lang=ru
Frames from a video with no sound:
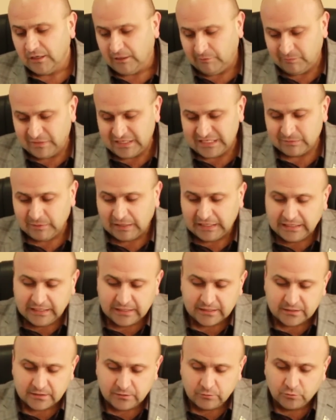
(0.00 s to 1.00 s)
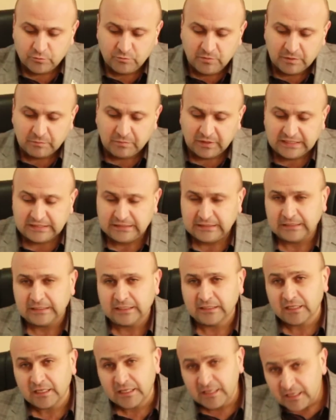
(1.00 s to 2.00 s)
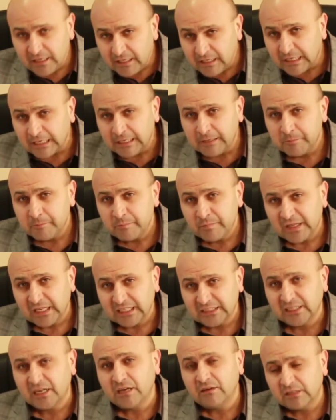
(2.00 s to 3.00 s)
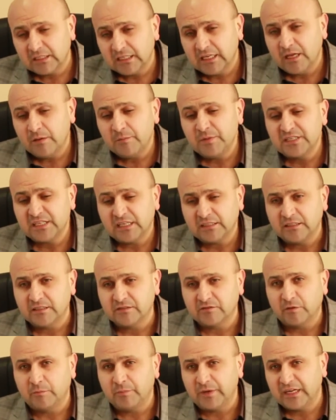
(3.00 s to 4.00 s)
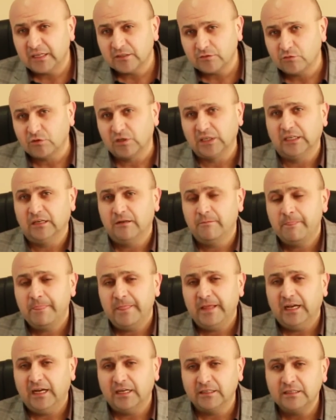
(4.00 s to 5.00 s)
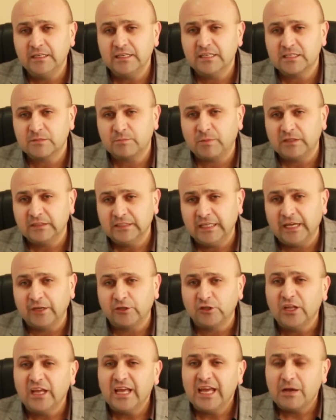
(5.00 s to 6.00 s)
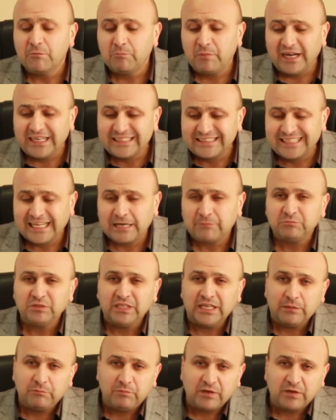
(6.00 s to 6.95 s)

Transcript: мы смогли с людьми пойти на такие договорные обязательства, при которых они исполняют поэтапное